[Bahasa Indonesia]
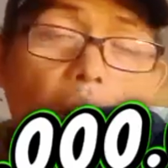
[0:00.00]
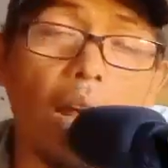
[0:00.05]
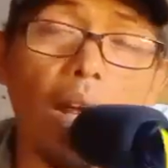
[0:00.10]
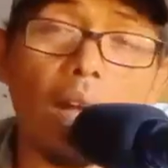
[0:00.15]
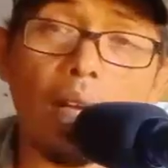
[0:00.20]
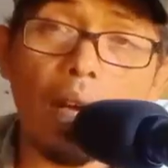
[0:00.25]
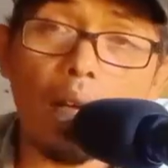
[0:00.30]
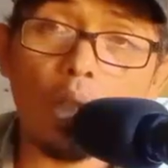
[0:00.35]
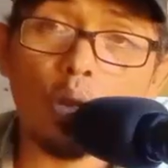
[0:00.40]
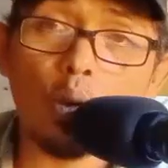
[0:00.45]

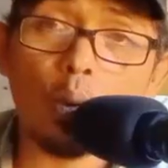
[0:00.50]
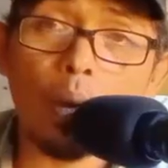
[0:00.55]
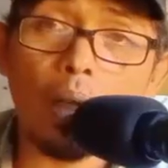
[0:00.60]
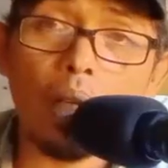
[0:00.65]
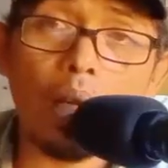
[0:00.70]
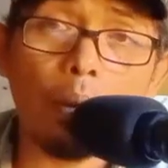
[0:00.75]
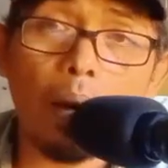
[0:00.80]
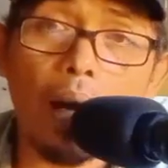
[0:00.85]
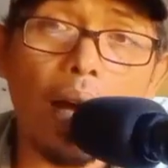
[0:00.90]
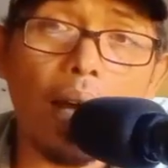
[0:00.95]
agar
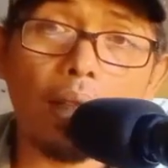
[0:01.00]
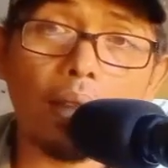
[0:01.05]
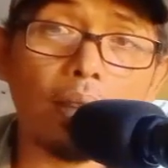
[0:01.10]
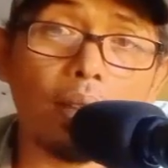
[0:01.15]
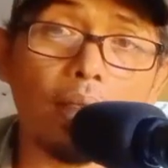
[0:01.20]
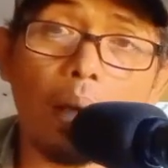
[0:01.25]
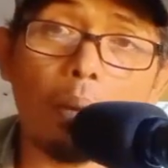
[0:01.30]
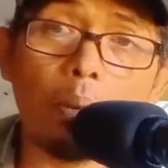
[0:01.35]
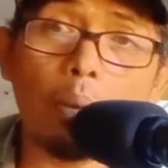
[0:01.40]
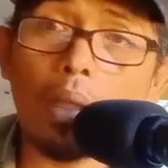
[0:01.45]
supaya Bahar
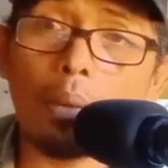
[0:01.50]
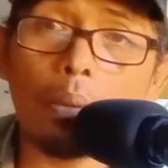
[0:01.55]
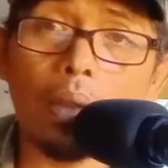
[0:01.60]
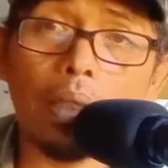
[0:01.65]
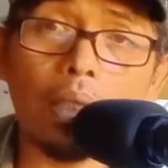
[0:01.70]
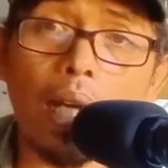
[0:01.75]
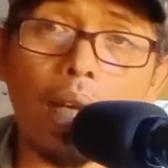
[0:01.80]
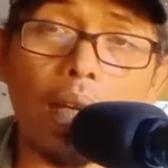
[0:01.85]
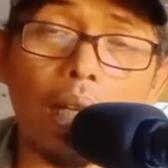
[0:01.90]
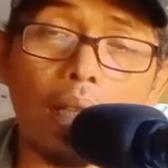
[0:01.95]
tidak
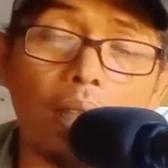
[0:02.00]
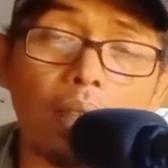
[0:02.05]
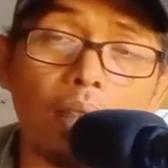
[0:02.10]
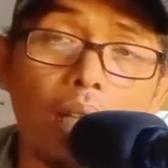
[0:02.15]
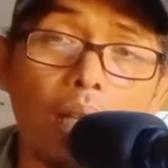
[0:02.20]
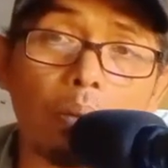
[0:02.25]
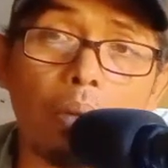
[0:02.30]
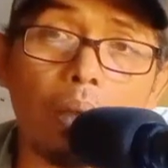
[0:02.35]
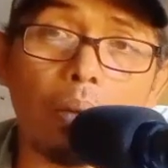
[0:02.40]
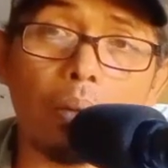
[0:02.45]
berbicara
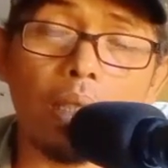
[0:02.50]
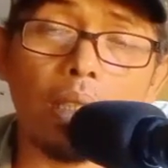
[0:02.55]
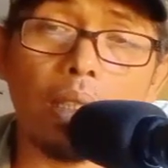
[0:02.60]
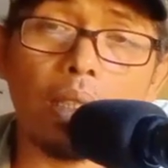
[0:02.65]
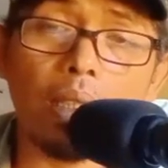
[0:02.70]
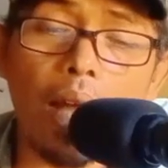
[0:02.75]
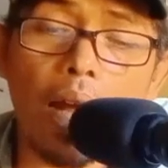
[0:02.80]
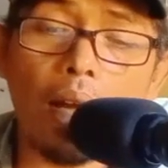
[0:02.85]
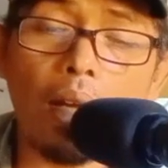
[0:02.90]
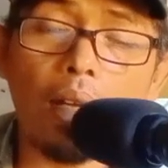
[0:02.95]
tentang
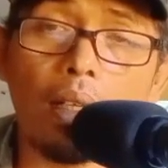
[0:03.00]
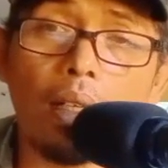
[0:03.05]
pemerintah.